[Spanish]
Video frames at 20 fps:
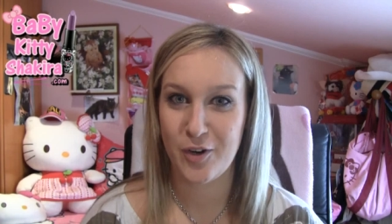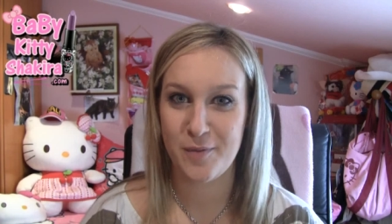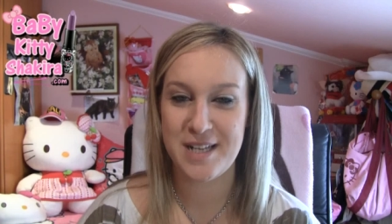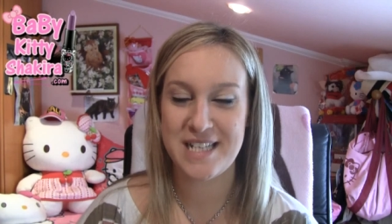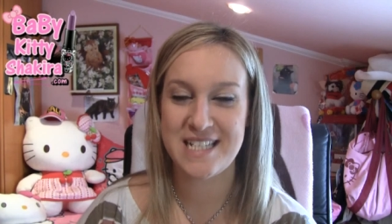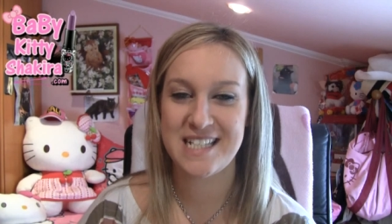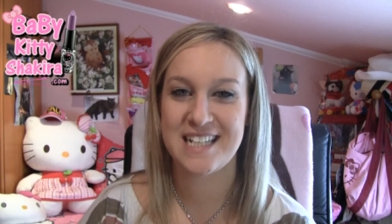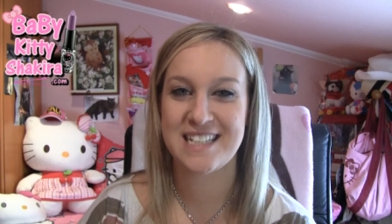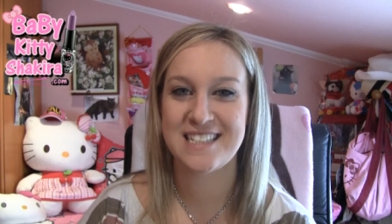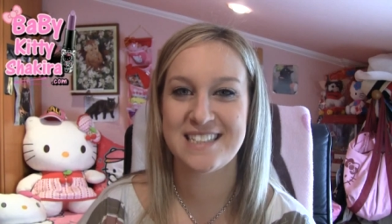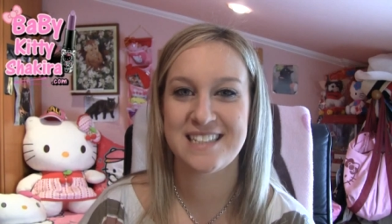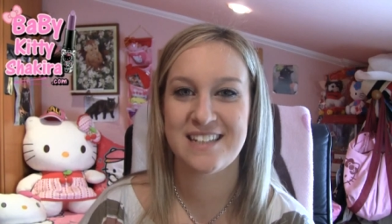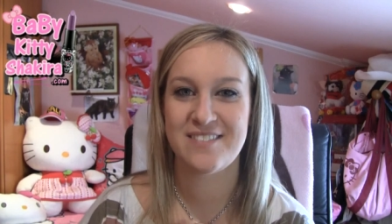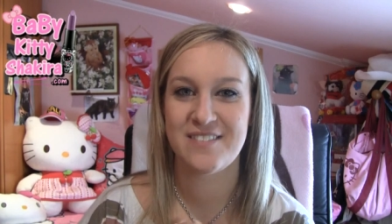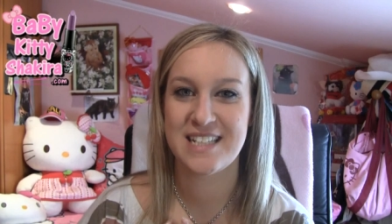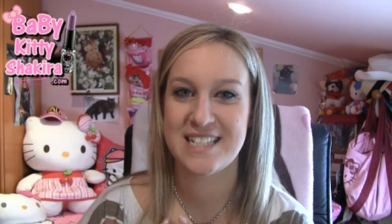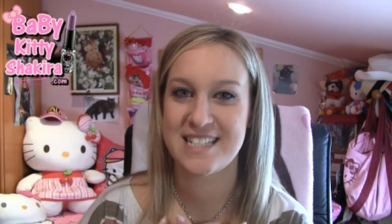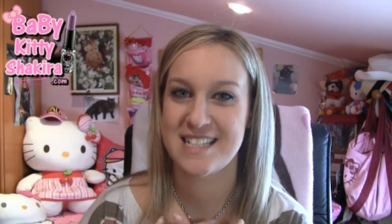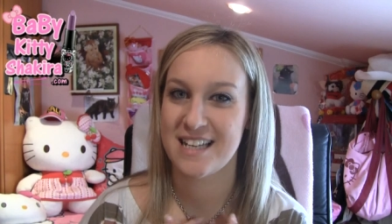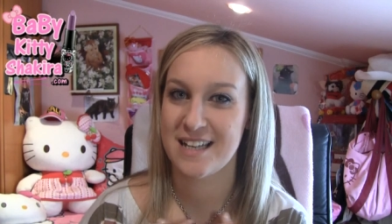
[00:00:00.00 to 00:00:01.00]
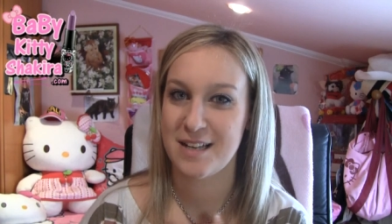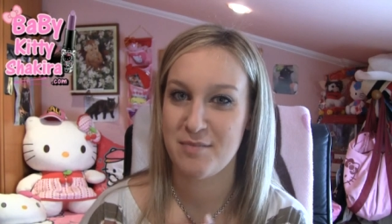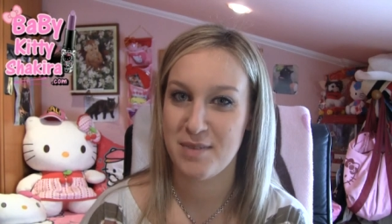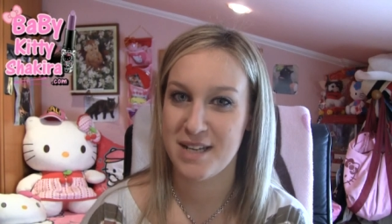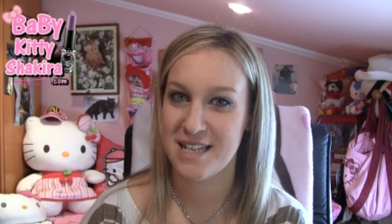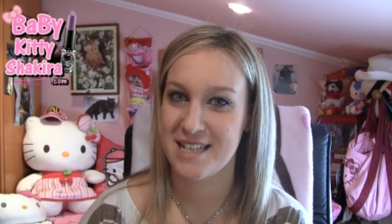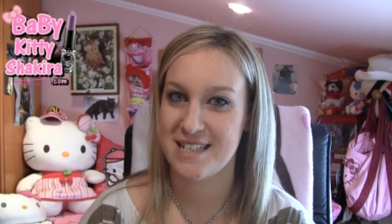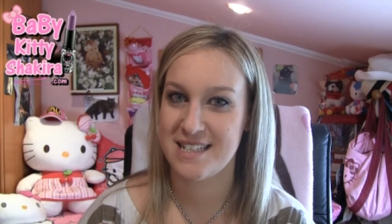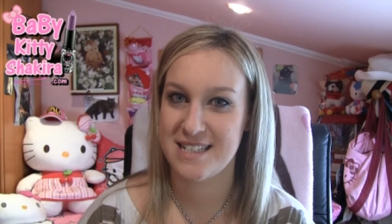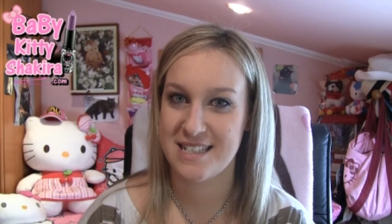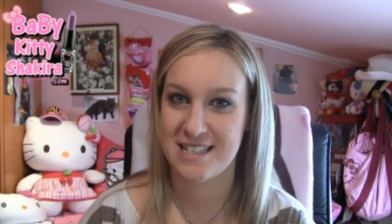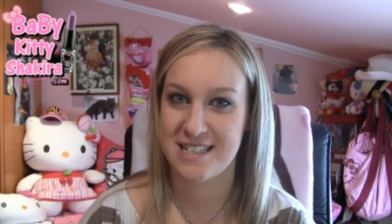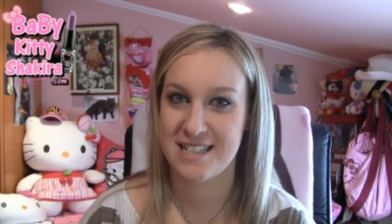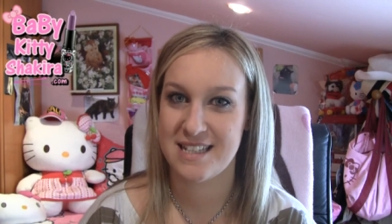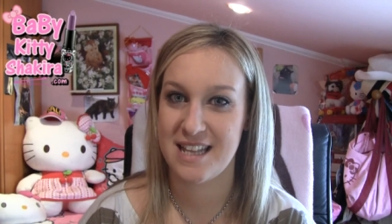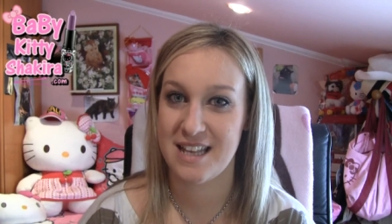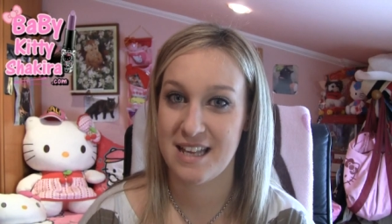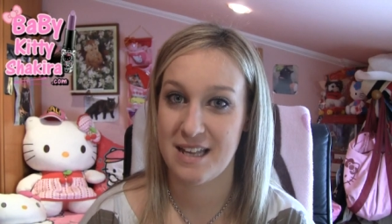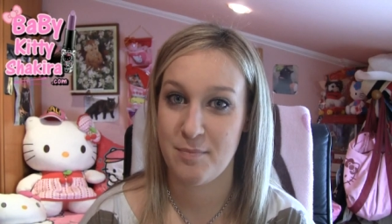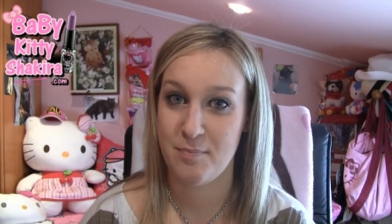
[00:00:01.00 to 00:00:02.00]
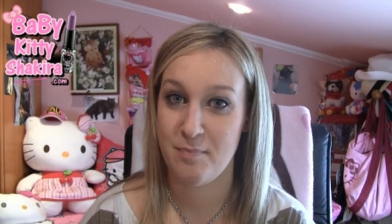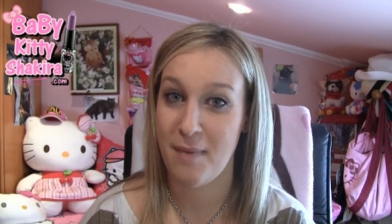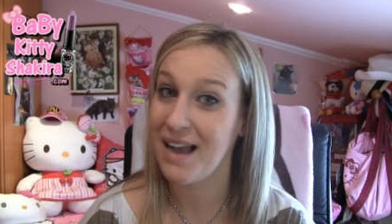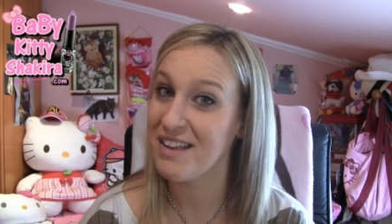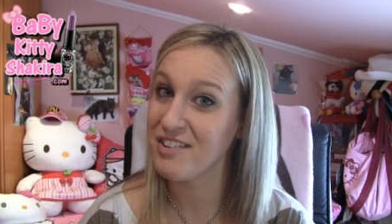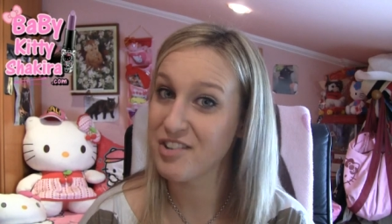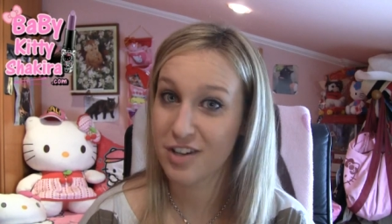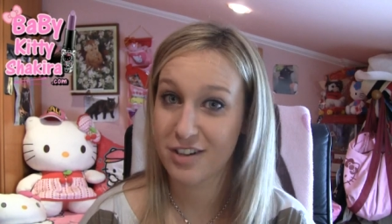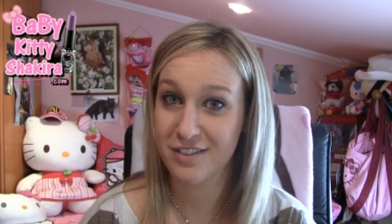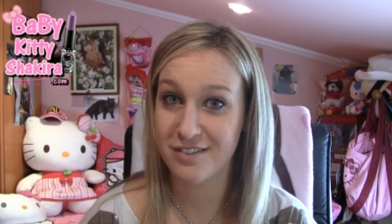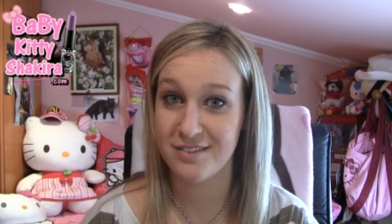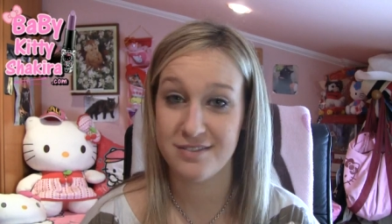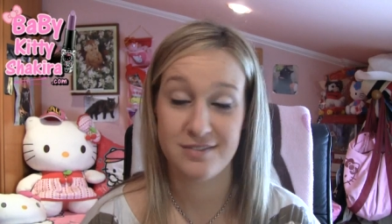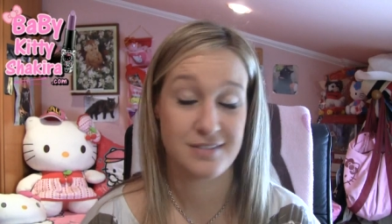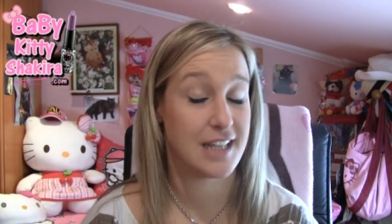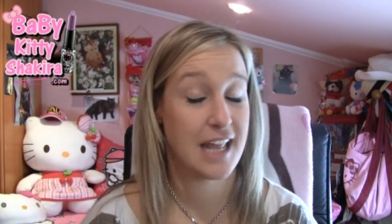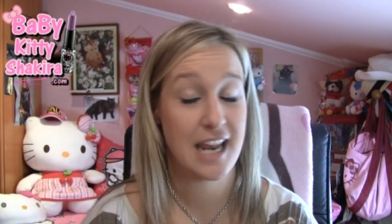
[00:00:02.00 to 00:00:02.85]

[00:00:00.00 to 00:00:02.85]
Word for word: otro mes, en este mes, el mes de mayo,